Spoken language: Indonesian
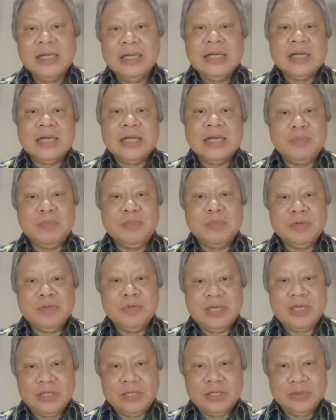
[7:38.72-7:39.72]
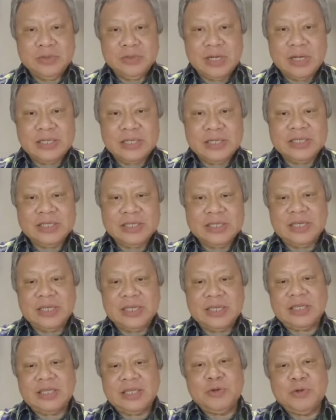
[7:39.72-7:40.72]
Kemudian juga sejak
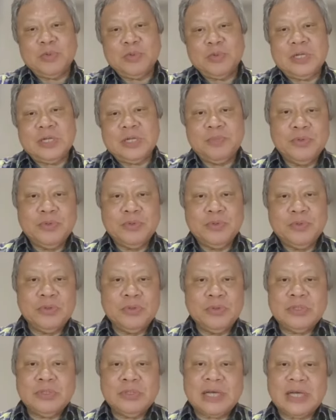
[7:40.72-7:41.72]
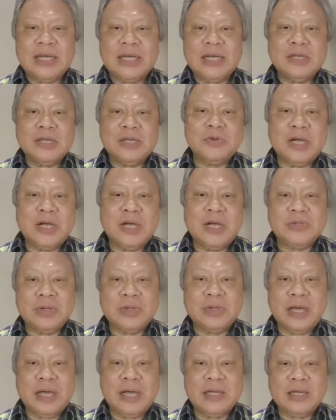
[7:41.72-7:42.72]
tahun 2000 sekarang juga sudah
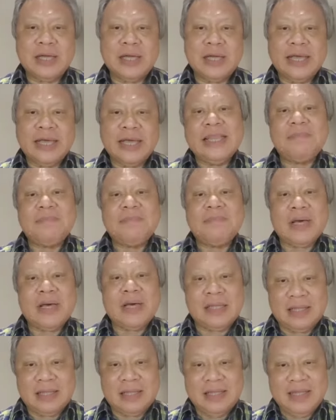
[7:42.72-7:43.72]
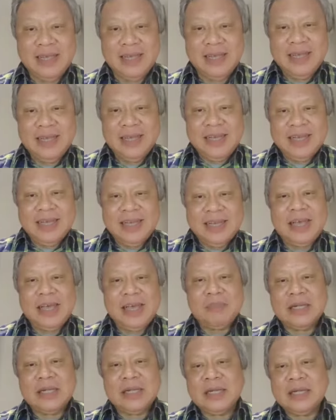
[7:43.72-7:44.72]
ada helipad yang
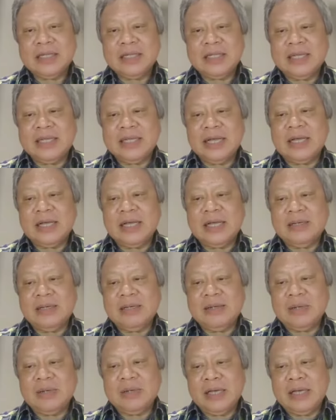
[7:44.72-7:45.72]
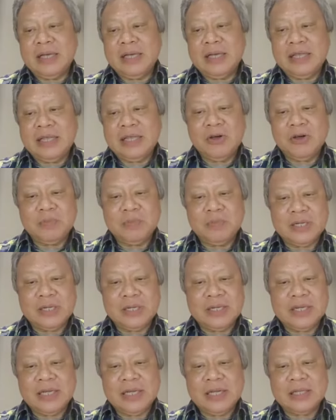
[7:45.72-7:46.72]
mana tidak eh, helikopter
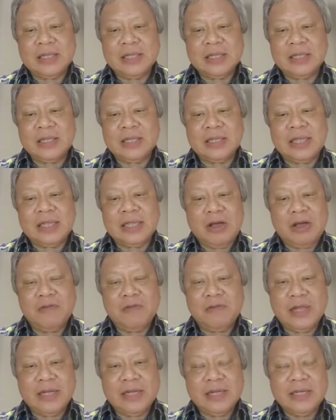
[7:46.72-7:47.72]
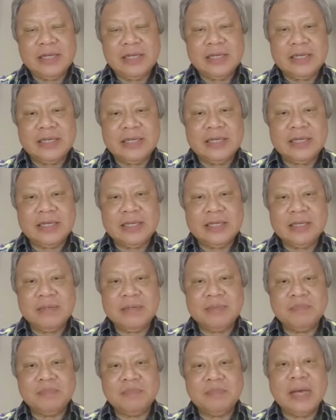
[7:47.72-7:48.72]
tidak take off landing di
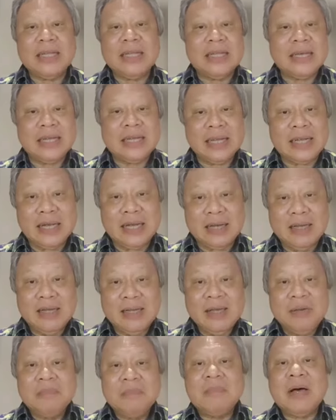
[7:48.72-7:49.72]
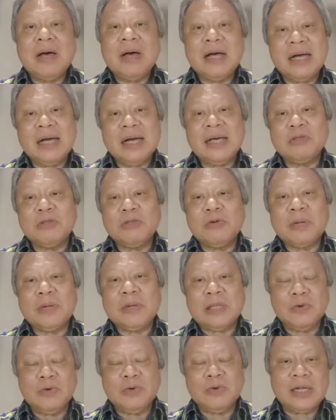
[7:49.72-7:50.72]
bandara. Maka hmm. itu
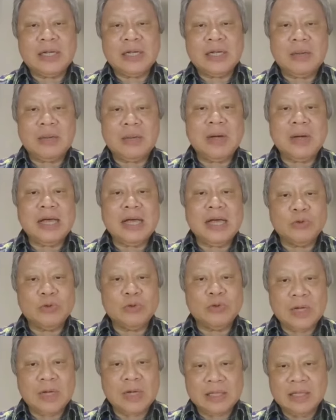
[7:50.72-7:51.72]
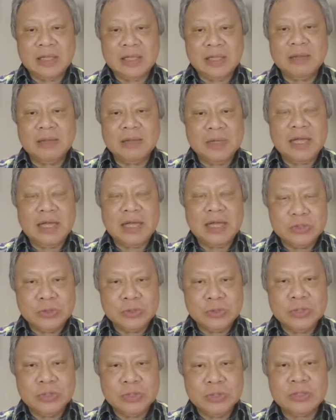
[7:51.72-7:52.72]
perlu ada pengaturan lebih
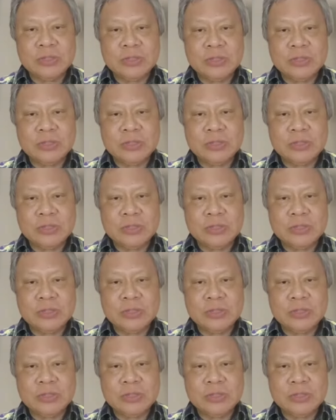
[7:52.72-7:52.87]
lanjut